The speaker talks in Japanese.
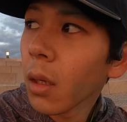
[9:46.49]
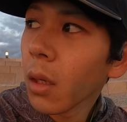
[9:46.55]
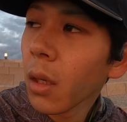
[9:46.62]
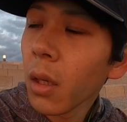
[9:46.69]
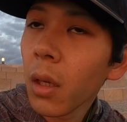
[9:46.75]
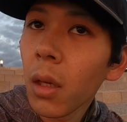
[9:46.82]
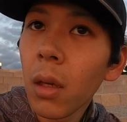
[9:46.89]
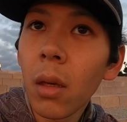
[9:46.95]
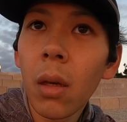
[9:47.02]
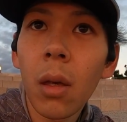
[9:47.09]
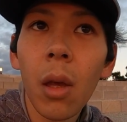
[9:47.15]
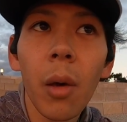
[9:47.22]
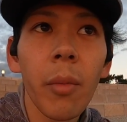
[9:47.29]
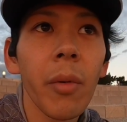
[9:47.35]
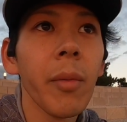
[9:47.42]
えー、
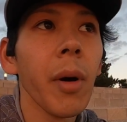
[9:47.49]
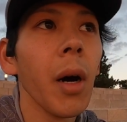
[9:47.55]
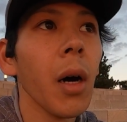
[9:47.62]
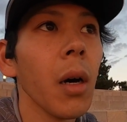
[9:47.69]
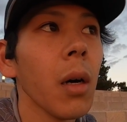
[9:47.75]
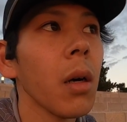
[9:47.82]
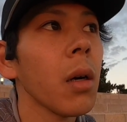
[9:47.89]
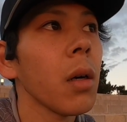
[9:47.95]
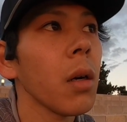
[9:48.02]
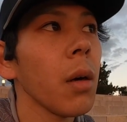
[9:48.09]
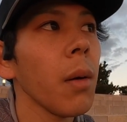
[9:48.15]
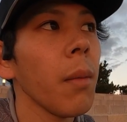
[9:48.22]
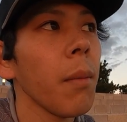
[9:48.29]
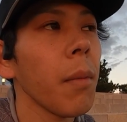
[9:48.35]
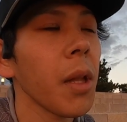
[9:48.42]
今日もま
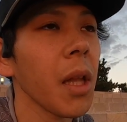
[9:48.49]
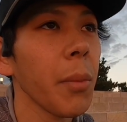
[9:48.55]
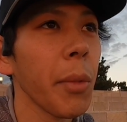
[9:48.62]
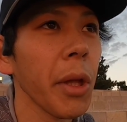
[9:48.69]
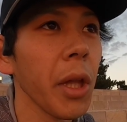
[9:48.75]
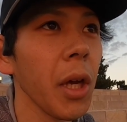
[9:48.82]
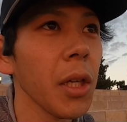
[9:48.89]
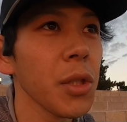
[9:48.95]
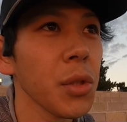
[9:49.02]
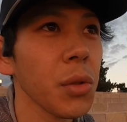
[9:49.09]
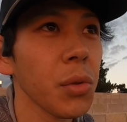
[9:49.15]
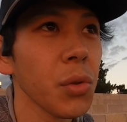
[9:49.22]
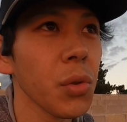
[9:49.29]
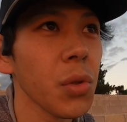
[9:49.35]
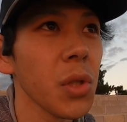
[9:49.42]
あ、まだまだ足
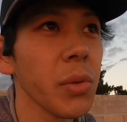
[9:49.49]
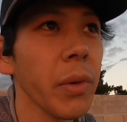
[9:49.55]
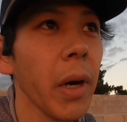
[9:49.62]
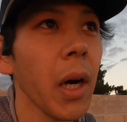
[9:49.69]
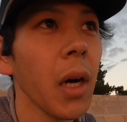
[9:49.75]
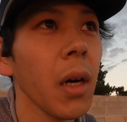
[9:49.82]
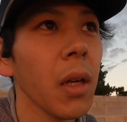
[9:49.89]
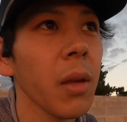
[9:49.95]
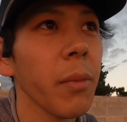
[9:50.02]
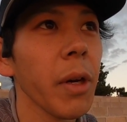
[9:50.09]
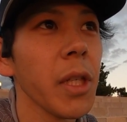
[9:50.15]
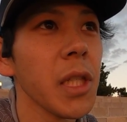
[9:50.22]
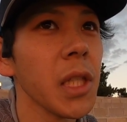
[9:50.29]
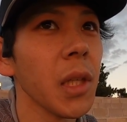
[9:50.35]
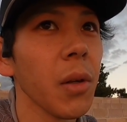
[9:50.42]
の調子はい
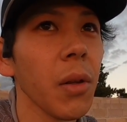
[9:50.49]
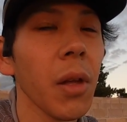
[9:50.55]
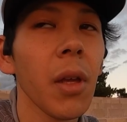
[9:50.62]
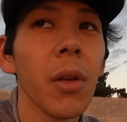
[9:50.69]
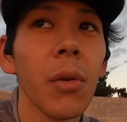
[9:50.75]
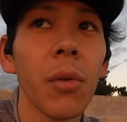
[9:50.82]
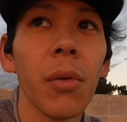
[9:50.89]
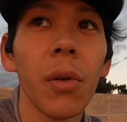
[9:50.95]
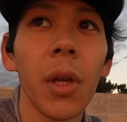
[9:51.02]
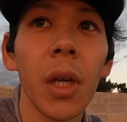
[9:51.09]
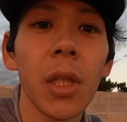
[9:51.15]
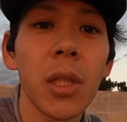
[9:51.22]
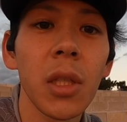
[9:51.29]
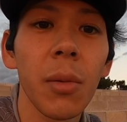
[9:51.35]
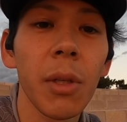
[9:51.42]
まいちなので、ゆっくり
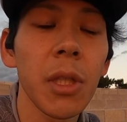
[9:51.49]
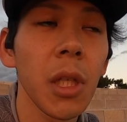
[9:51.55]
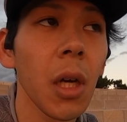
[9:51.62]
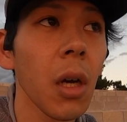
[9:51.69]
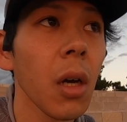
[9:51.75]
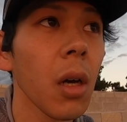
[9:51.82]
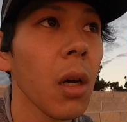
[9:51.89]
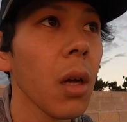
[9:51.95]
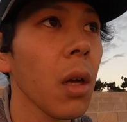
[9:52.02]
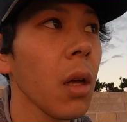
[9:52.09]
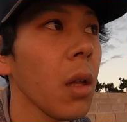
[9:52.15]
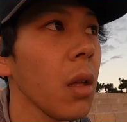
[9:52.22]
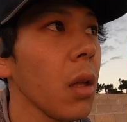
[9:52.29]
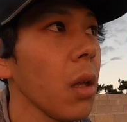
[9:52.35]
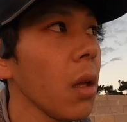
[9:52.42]
走ってました。
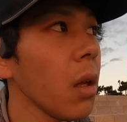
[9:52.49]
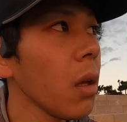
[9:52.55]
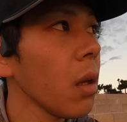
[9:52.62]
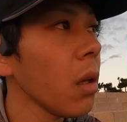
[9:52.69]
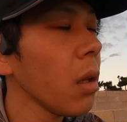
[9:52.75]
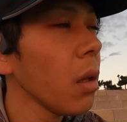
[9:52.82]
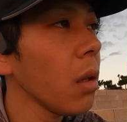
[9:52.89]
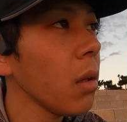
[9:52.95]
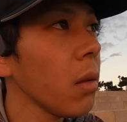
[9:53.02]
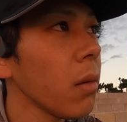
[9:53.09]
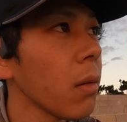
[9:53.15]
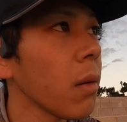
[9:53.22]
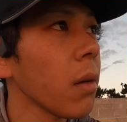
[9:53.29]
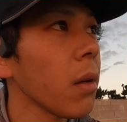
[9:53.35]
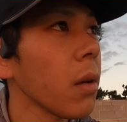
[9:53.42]

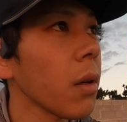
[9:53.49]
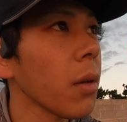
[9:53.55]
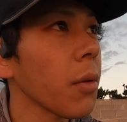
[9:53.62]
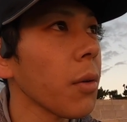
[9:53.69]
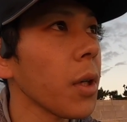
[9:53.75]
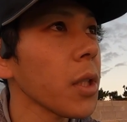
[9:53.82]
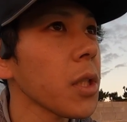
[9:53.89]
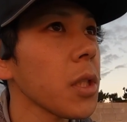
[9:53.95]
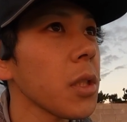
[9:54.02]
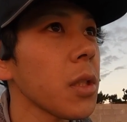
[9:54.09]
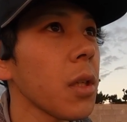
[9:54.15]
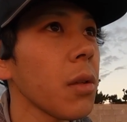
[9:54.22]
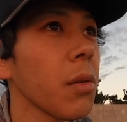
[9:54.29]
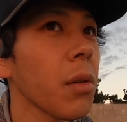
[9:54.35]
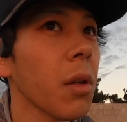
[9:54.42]
で、今日走っ
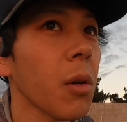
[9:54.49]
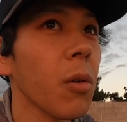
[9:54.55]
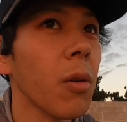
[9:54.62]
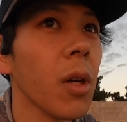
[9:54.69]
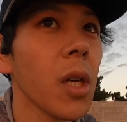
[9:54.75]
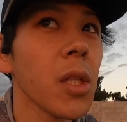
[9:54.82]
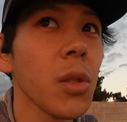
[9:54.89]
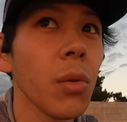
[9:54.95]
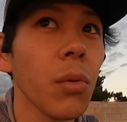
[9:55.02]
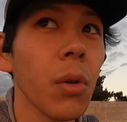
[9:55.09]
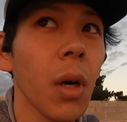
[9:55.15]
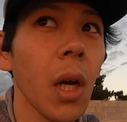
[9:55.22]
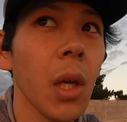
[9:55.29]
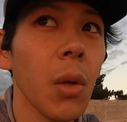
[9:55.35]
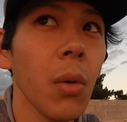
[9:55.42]
てる時にこう、ラジオ
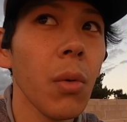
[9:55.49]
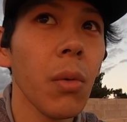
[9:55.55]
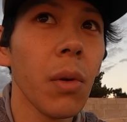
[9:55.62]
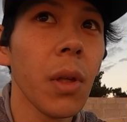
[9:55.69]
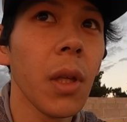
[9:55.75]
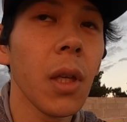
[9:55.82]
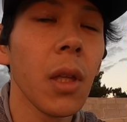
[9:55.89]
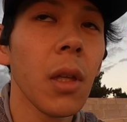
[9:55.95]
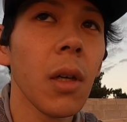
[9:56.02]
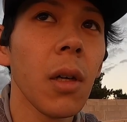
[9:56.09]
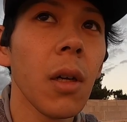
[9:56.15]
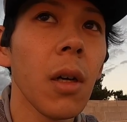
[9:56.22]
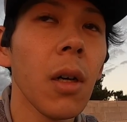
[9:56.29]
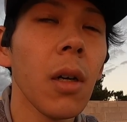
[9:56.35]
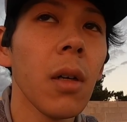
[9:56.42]
とかいろいろ聞きな
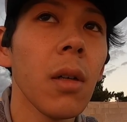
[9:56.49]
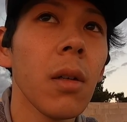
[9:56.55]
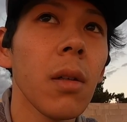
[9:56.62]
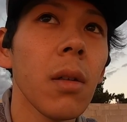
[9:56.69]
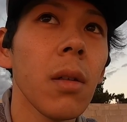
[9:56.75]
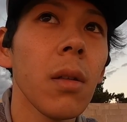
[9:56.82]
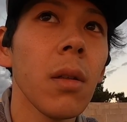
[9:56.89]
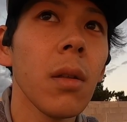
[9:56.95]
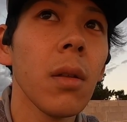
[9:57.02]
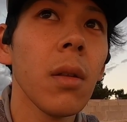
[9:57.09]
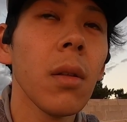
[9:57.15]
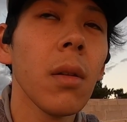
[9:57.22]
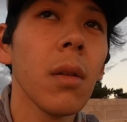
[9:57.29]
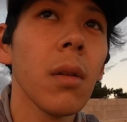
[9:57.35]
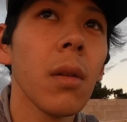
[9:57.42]
がら、
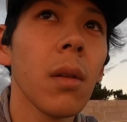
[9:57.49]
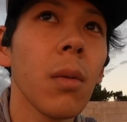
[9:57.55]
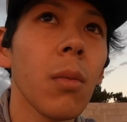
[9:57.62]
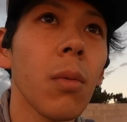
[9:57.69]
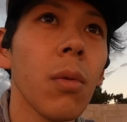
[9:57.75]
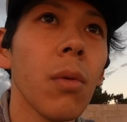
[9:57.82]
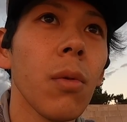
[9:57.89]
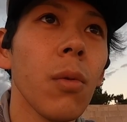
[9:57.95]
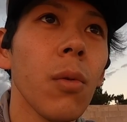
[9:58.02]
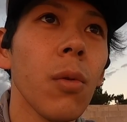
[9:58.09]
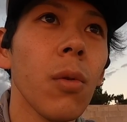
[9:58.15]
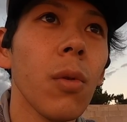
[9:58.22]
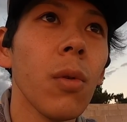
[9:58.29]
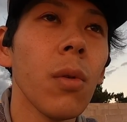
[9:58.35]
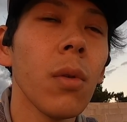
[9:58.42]

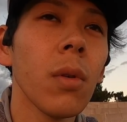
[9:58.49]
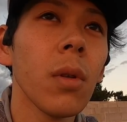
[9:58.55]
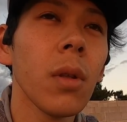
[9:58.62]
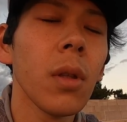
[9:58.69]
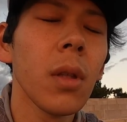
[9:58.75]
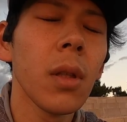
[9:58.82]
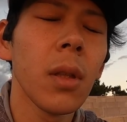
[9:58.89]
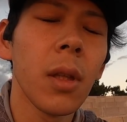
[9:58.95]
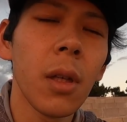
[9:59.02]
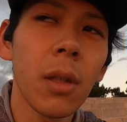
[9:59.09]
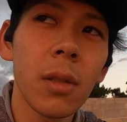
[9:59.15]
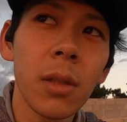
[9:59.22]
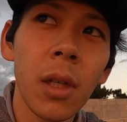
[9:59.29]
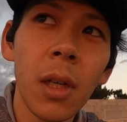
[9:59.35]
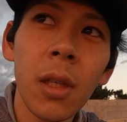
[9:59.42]
こう、な
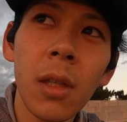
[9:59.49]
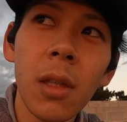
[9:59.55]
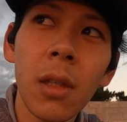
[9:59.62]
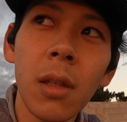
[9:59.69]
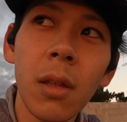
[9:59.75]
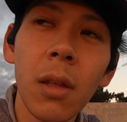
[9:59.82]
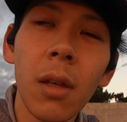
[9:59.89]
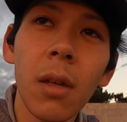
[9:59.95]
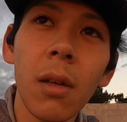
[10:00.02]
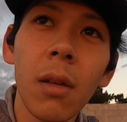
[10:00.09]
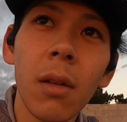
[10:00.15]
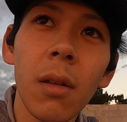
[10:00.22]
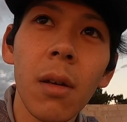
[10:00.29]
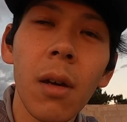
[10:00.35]
んか最近ね、